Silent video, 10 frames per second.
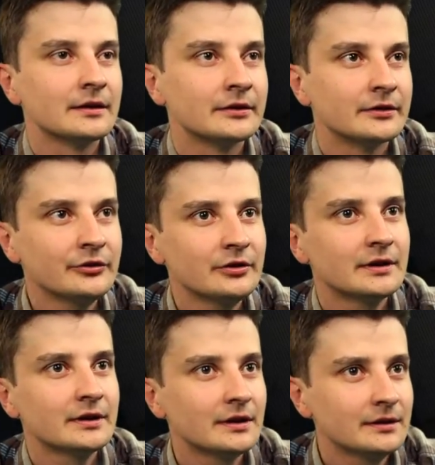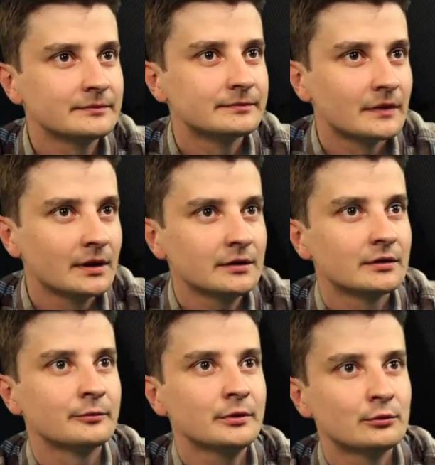Наша игра —
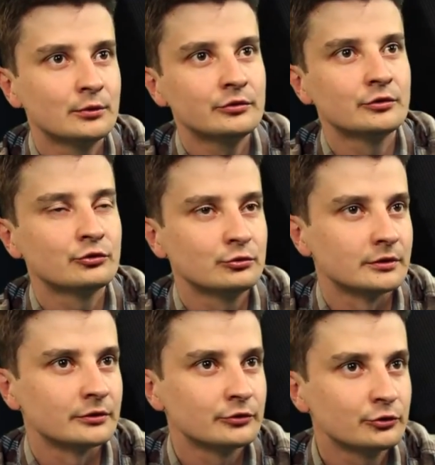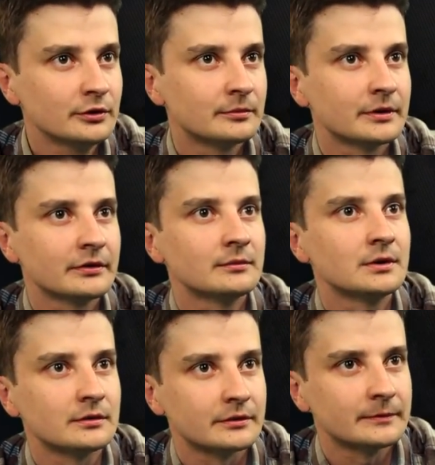это в первую очередь шутер, шутер про самолет.